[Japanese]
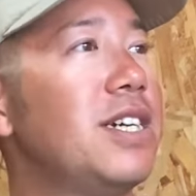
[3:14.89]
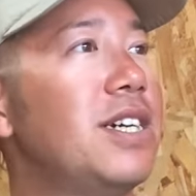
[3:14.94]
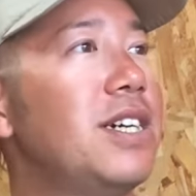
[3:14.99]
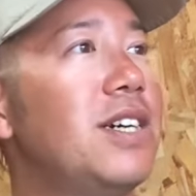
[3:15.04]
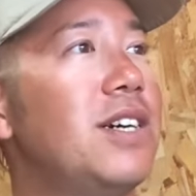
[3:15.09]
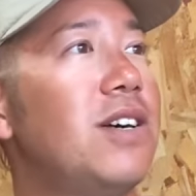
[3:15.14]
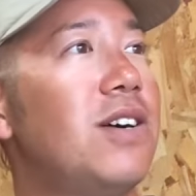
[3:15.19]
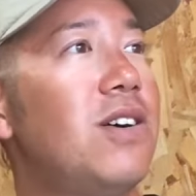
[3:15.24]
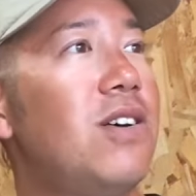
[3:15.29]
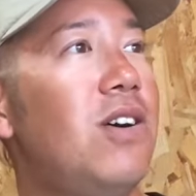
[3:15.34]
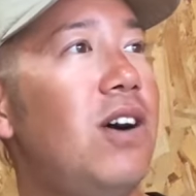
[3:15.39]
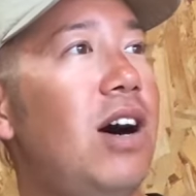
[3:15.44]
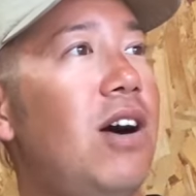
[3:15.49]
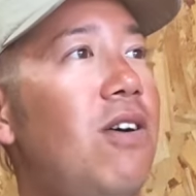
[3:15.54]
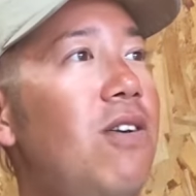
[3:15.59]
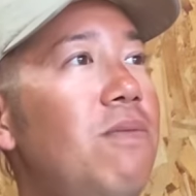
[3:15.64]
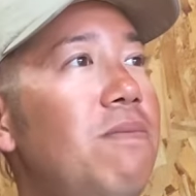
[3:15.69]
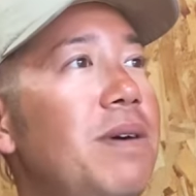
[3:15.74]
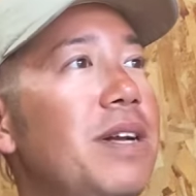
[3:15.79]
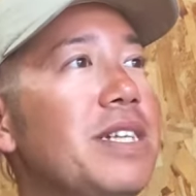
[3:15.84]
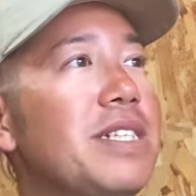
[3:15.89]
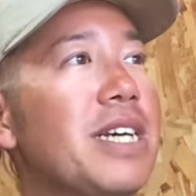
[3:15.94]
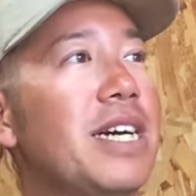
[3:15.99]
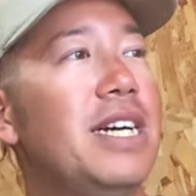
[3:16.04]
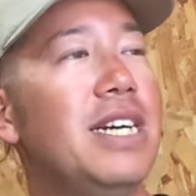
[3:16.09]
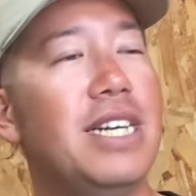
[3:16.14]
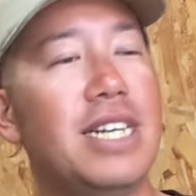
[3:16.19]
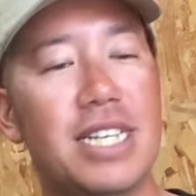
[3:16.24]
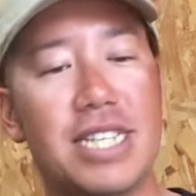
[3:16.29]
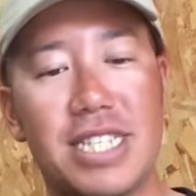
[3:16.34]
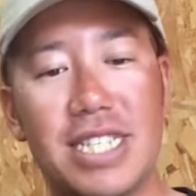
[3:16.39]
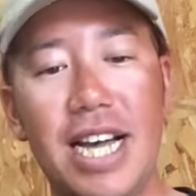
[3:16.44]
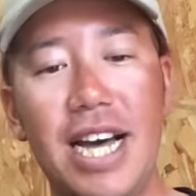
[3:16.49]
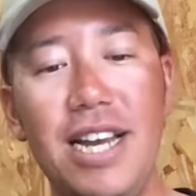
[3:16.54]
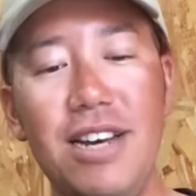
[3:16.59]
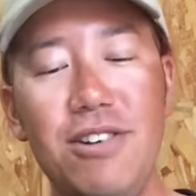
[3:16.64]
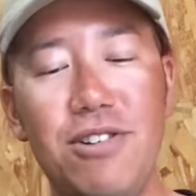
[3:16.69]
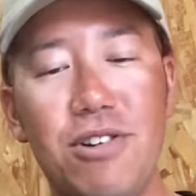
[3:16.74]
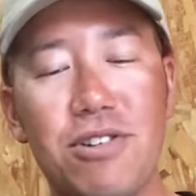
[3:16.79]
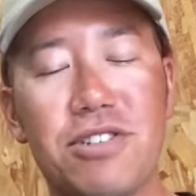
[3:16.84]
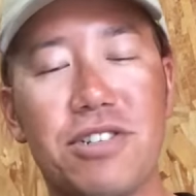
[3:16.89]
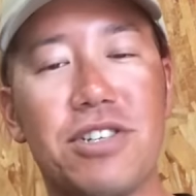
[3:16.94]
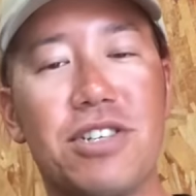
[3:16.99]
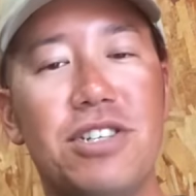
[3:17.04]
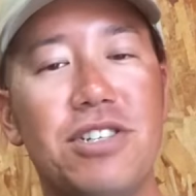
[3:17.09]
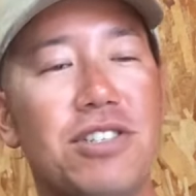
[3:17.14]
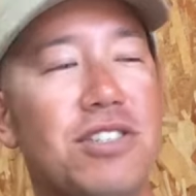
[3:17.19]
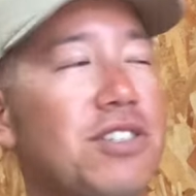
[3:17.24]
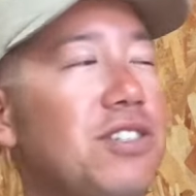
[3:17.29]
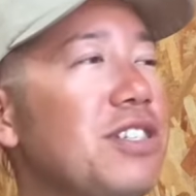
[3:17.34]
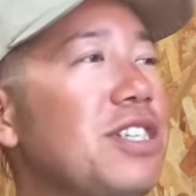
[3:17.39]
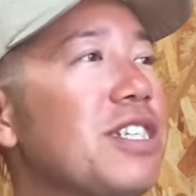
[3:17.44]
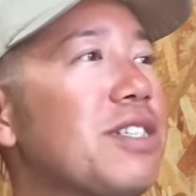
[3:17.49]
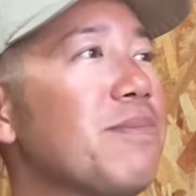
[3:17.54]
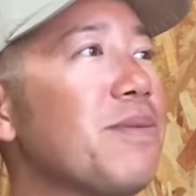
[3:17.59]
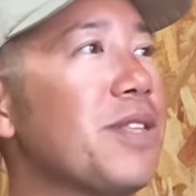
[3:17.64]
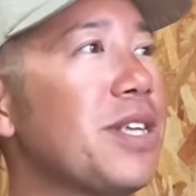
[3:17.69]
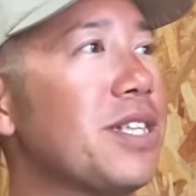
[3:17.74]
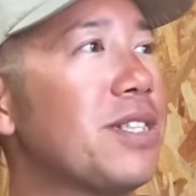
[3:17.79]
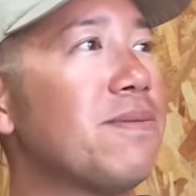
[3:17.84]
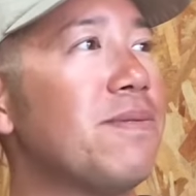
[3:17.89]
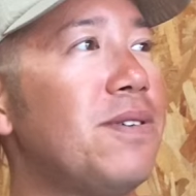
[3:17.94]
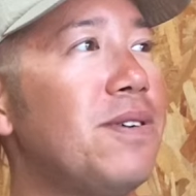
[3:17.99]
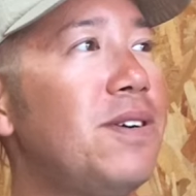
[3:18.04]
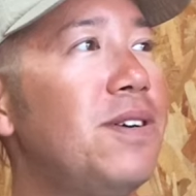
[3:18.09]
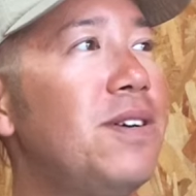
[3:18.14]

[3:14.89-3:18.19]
スポーニングの季節来たかったんですけど3691ですもんねいつも